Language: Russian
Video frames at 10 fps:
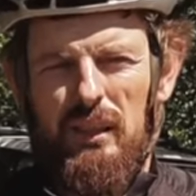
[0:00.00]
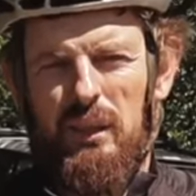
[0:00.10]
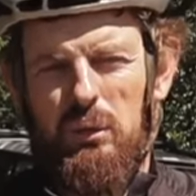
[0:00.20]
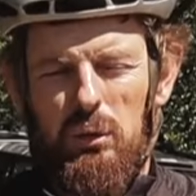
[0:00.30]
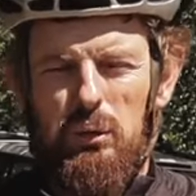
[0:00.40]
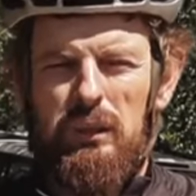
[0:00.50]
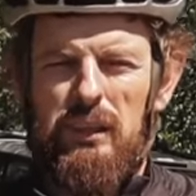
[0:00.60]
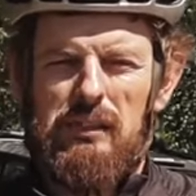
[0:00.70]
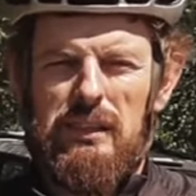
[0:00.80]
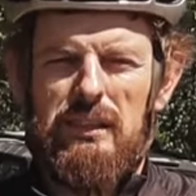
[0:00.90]
которую не
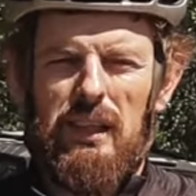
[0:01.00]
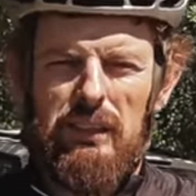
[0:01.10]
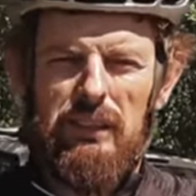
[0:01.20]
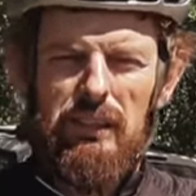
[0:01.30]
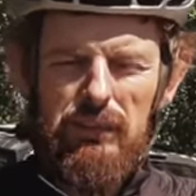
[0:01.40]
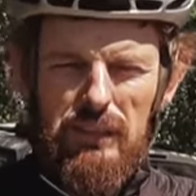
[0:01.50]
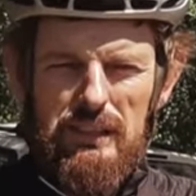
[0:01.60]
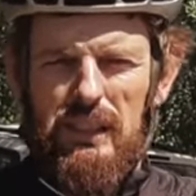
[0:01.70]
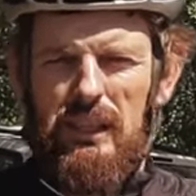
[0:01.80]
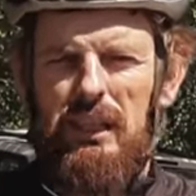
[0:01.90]
наверстать ни
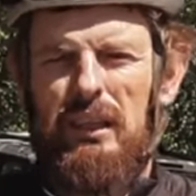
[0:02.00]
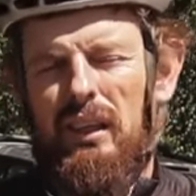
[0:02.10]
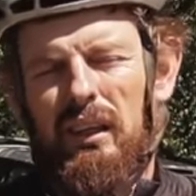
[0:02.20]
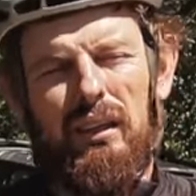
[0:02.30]
физикой,